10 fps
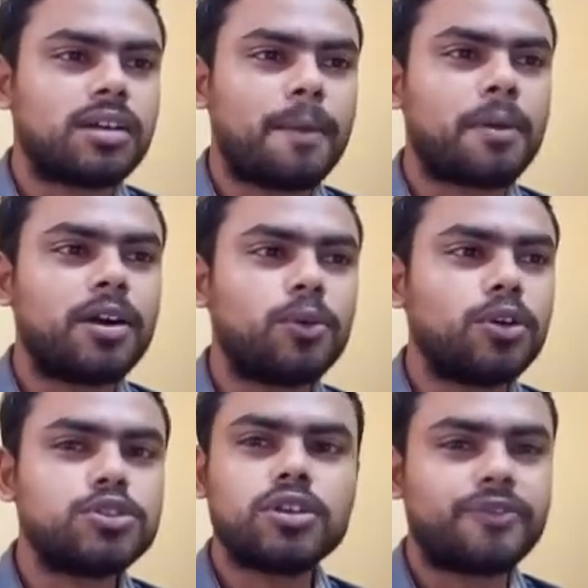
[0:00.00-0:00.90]
आपका
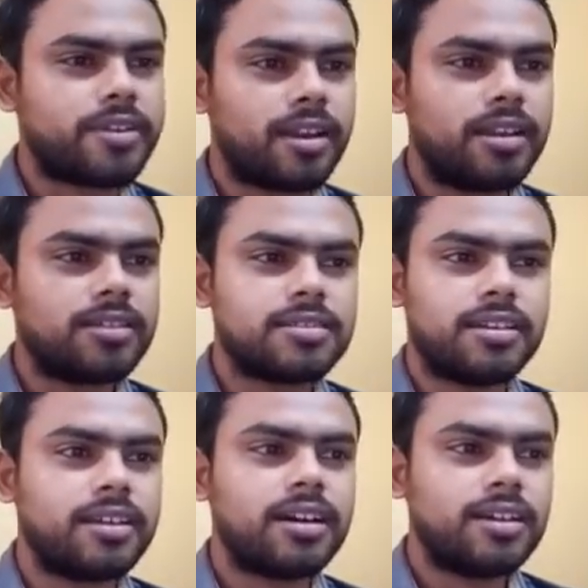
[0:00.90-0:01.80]
ऑन जॉब ट्रेनिंग
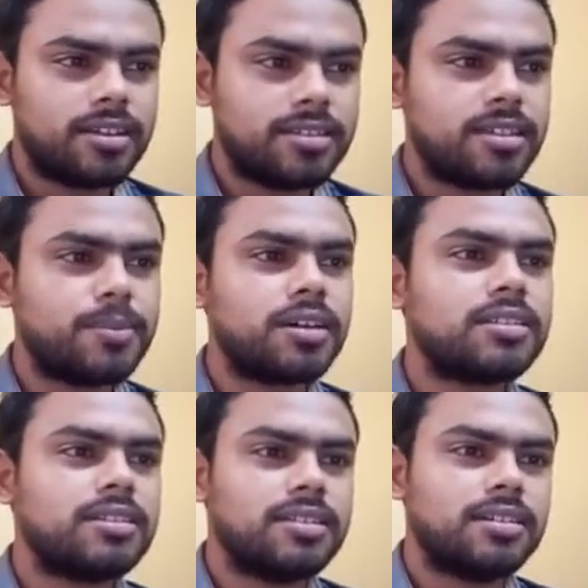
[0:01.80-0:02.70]
चलेगा इसी
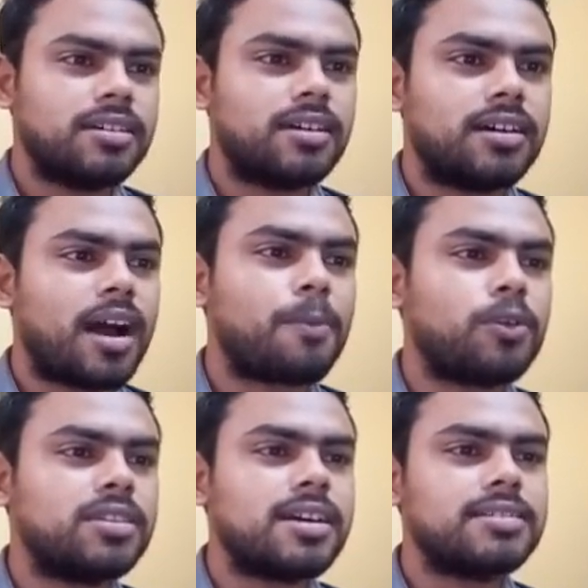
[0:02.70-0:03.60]
वक्त
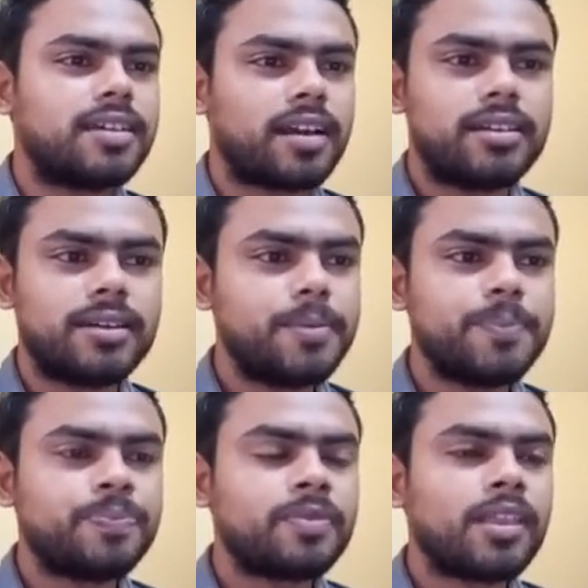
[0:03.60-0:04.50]
आपको दिया जाएगा ये
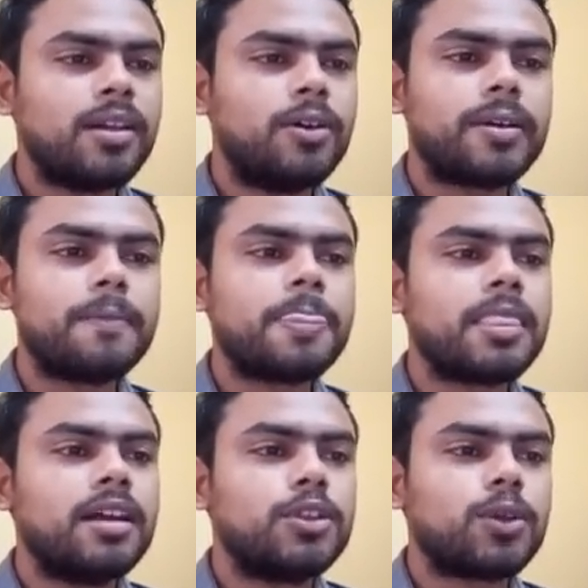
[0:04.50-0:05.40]
ओके
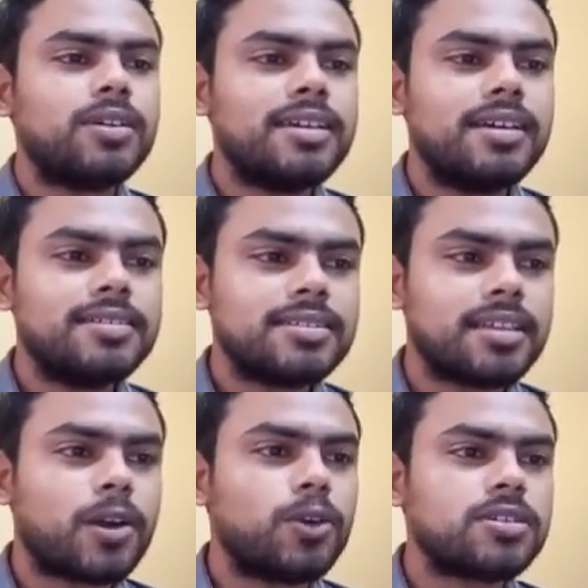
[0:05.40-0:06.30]
तो ये
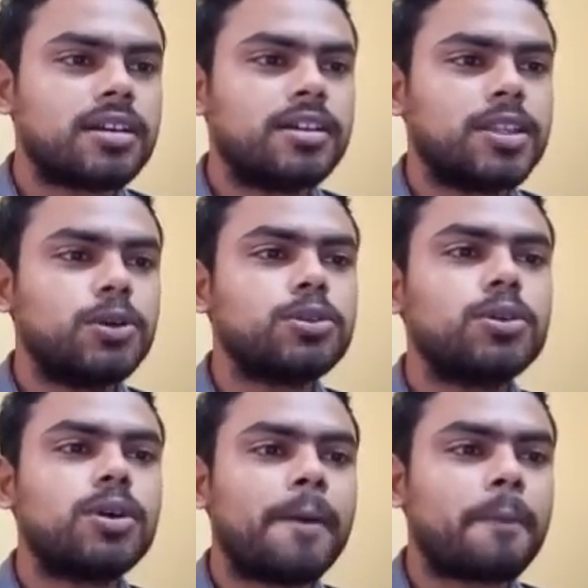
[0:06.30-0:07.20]
जैसे क्रॉस करते हो
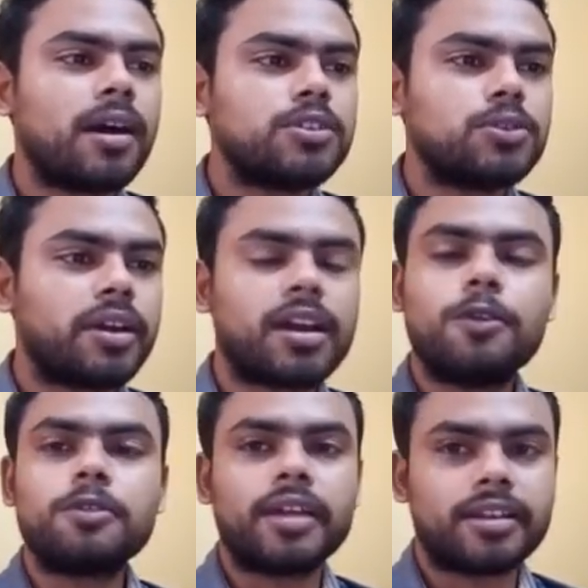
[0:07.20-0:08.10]
तो आपका जो
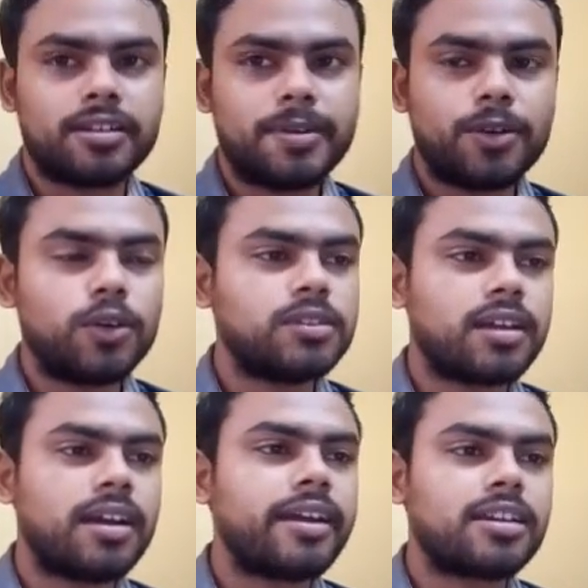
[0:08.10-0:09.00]
अकाउंट एक्टिवेट हो
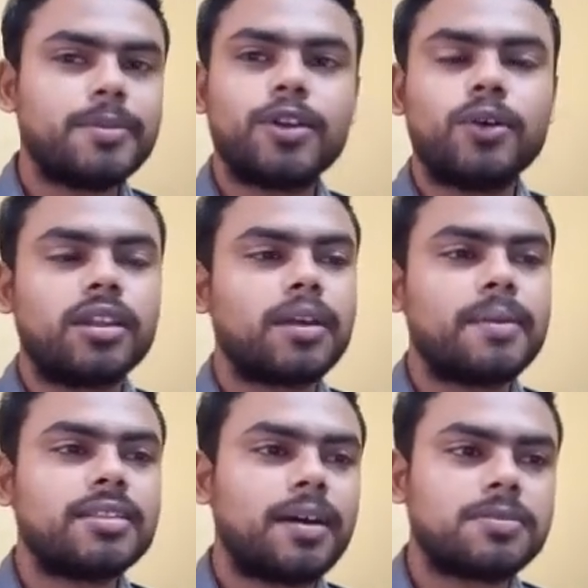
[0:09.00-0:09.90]
जाएगा एक्टिवेट होने के
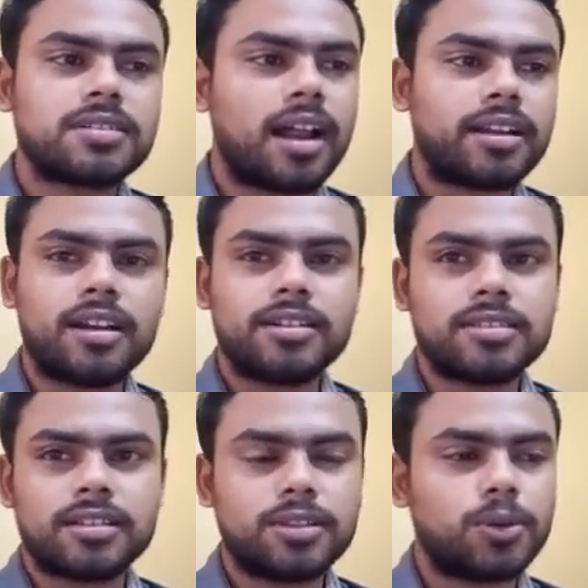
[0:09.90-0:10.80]
बाद आप स्टार्ट कर
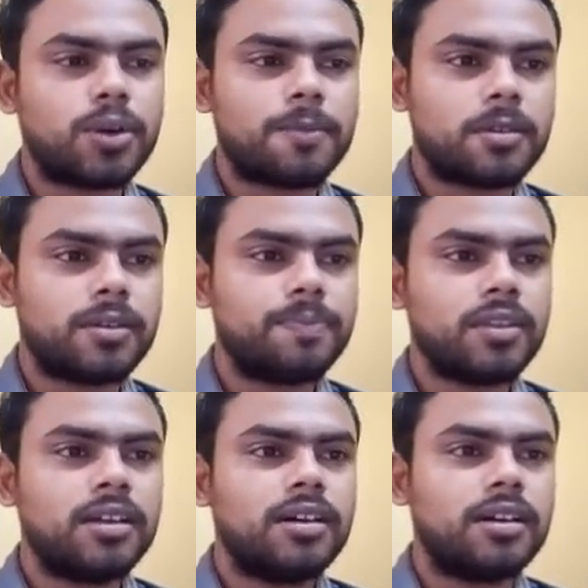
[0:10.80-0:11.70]
सकते हो आपकी
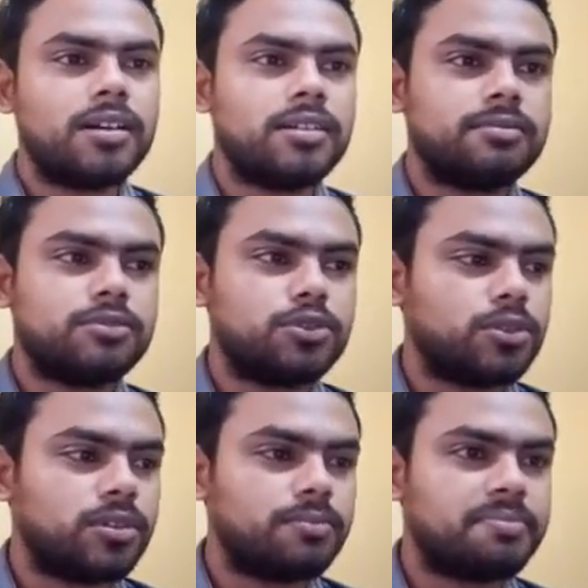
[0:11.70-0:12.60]
आ,
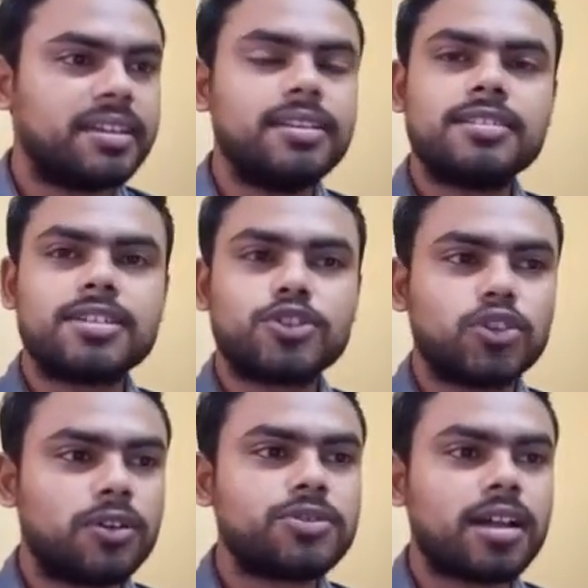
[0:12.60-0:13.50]
जो फ्रीलेंसिंग
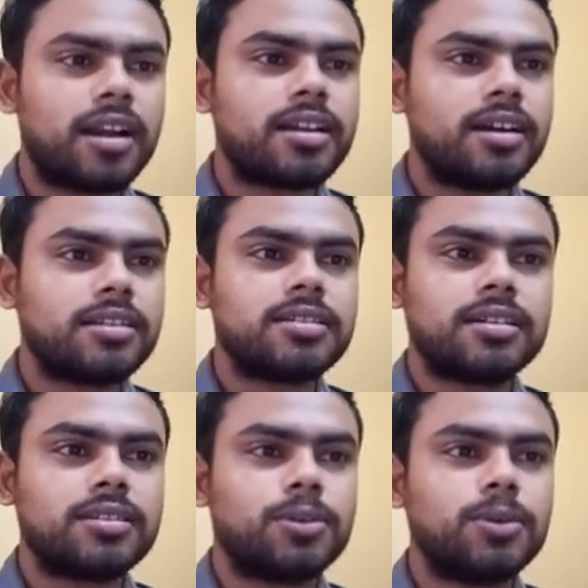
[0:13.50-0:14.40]
जॉब स्टार्ट कर
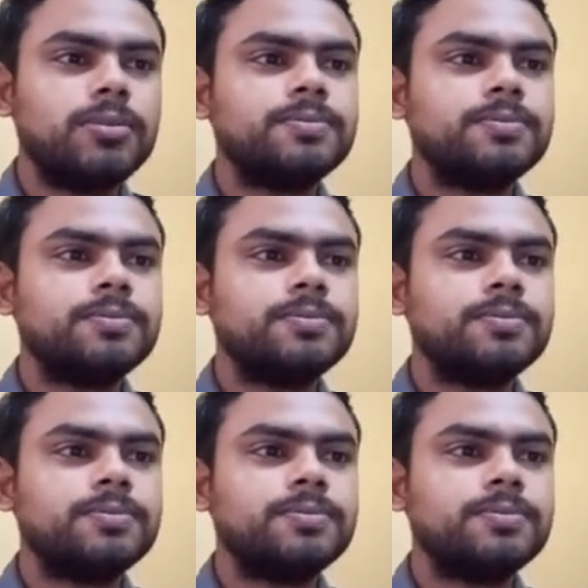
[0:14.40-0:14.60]
सकते हो